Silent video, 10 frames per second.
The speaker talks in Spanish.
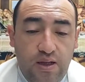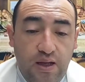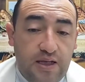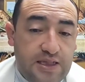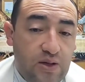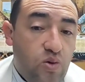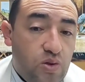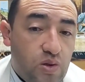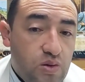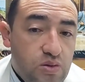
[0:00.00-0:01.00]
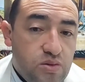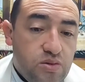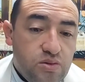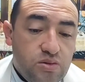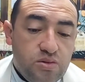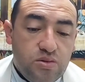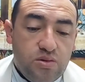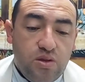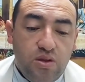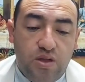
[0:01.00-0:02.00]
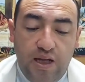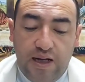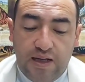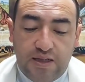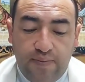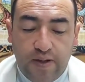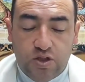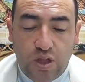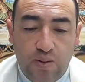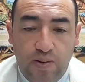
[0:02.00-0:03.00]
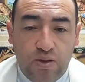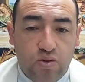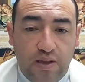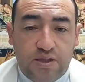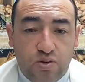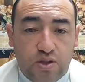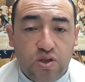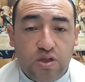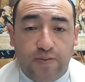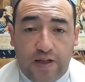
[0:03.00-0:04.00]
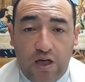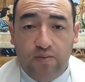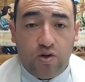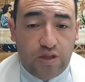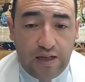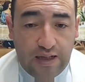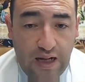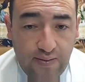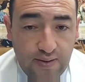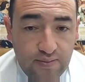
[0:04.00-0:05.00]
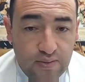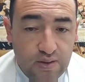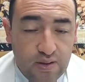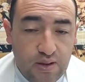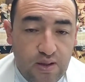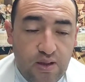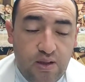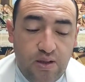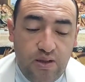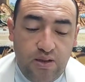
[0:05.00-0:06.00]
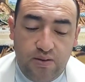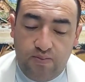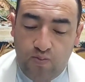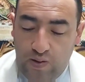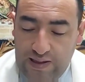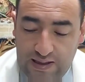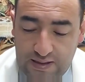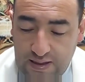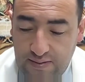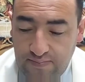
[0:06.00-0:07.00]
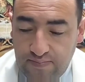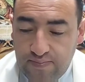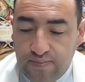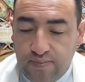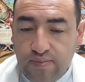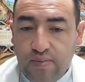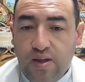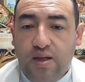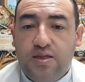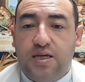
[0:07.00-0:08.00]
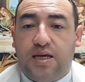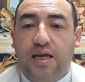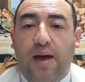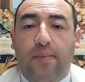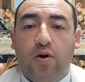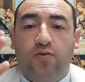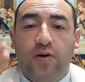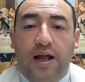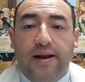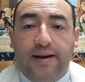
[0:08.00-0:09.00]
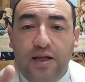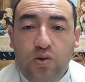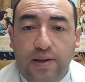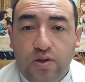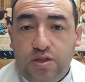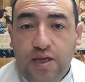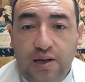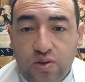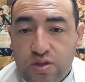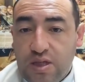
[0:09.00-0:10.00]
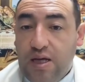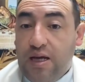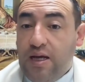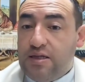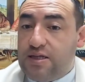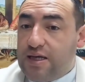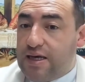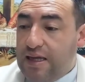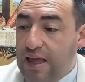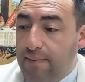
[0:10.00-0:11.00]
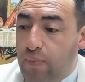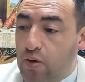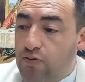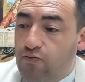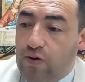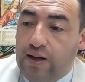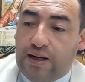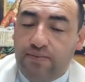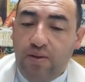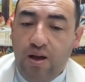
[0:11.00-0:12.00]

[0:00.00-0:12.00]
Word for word: Y si uno tiene a esa persona viviendo una situación de pecado mortal grave, muere así, se queda por fuera del reino de los cielos, se queda por fuera